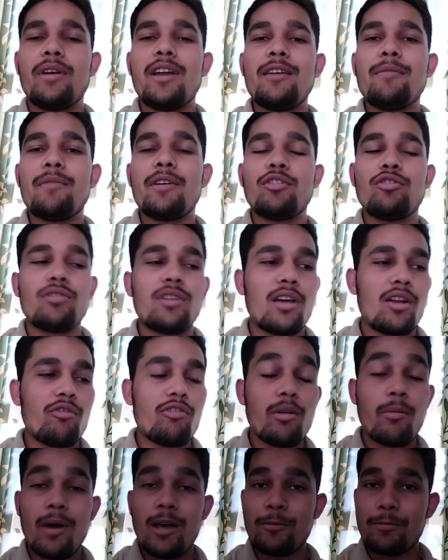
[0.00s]
मैं तो जा रहा
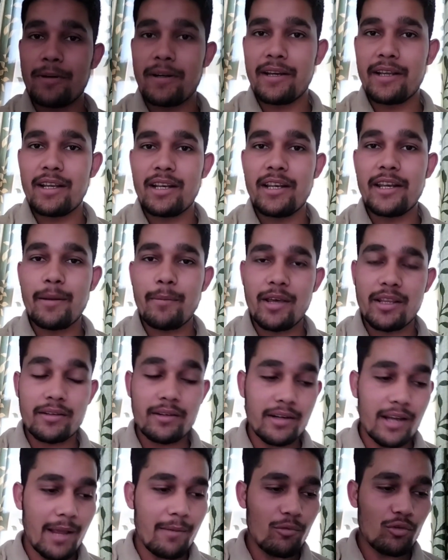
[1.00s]
हूँ नमाज पढ़ने के लिए नमाज
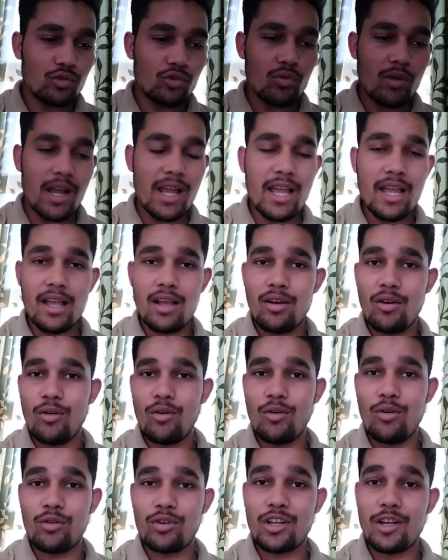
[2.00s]
का टाइम हो चुका है
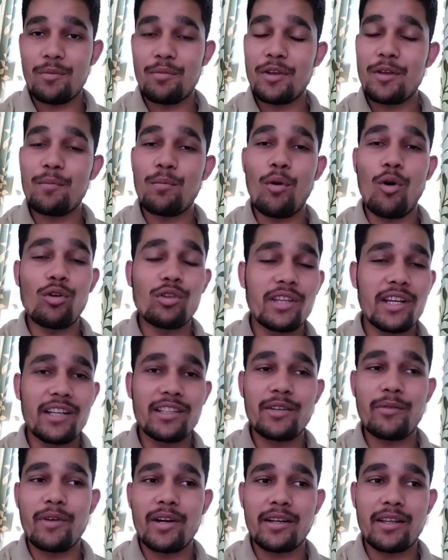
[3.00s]
और कबीर बहुत देर
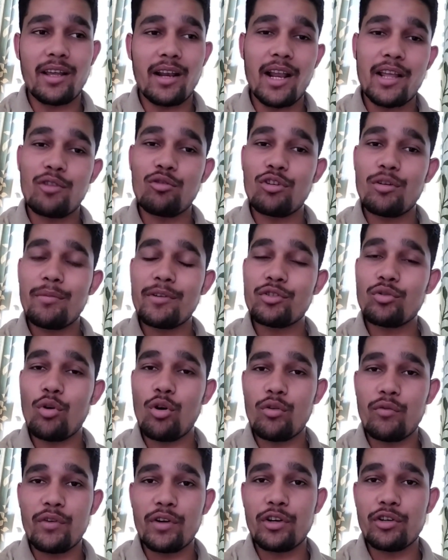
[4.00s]
से वेट कर रहा है क्योंकि मैं
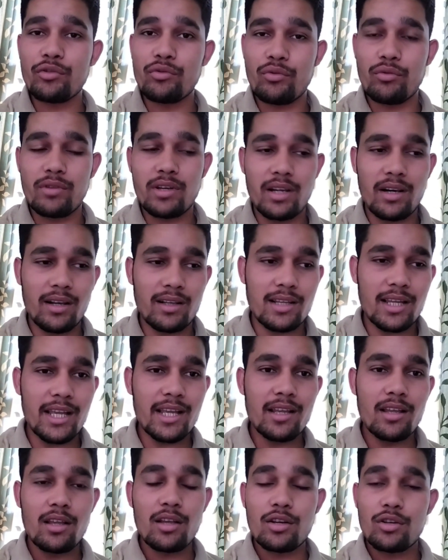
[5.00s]
शॉर्ट वीडियो शूट कर रहा था
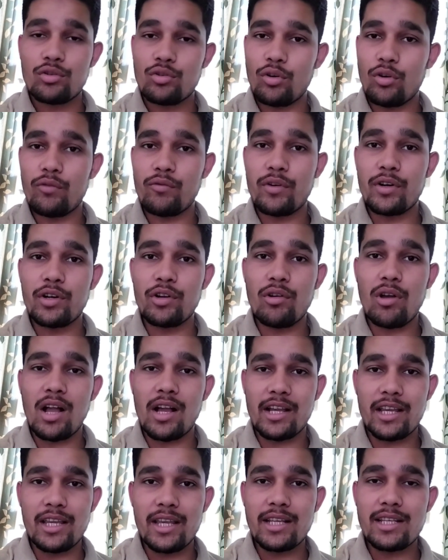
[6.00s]
एक शॉर्ट वीडियो आ
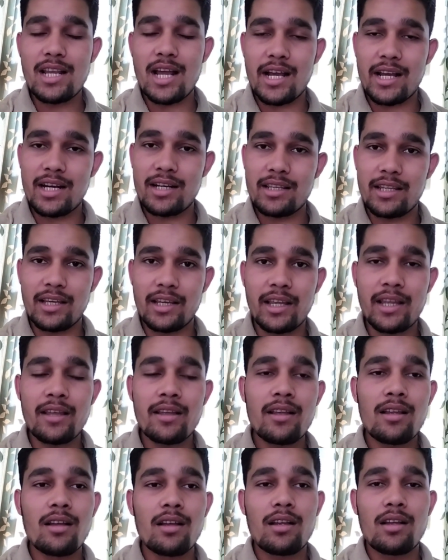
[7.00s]
गई है जाकर देखें
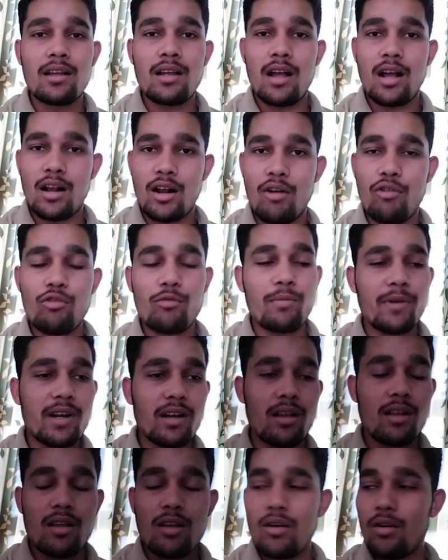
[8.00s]
अकाउंट
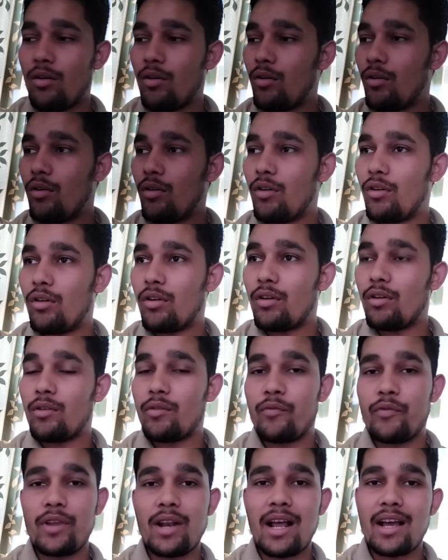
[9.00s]
पर
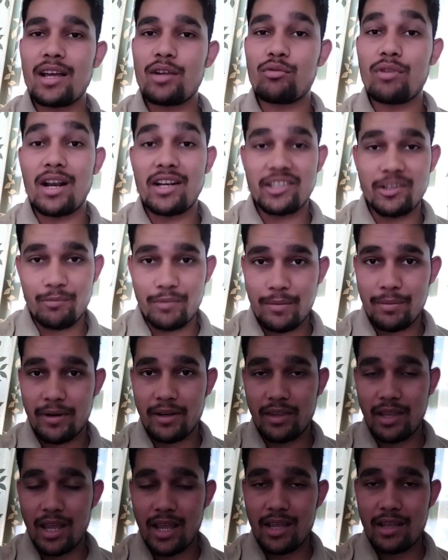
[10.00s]
और फिर आकर कुरान भी
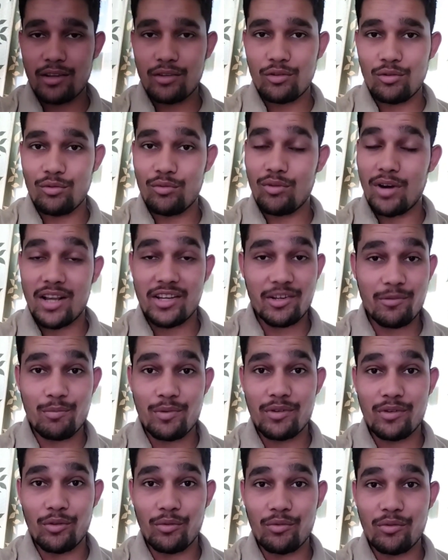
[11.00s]
पढ़ना है तो कुरान
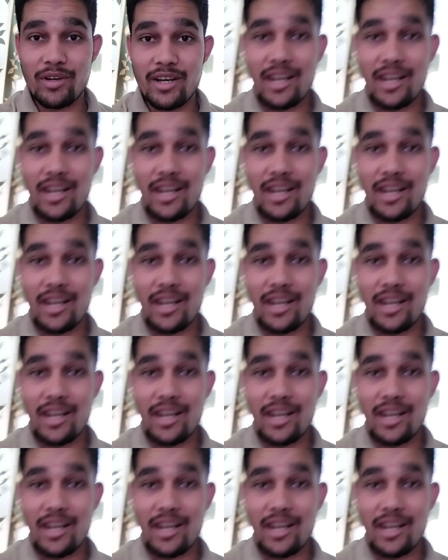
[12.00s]
भी ज़रूरी